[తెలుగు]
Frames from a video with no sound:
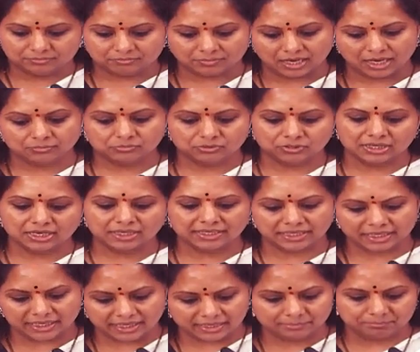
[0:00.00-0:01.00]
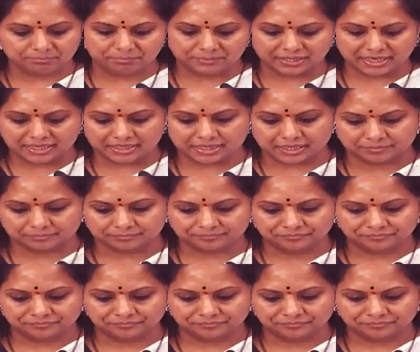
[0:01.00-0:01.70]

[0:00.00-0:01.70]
మామూలుగా ఏ ఎంపీ అయినా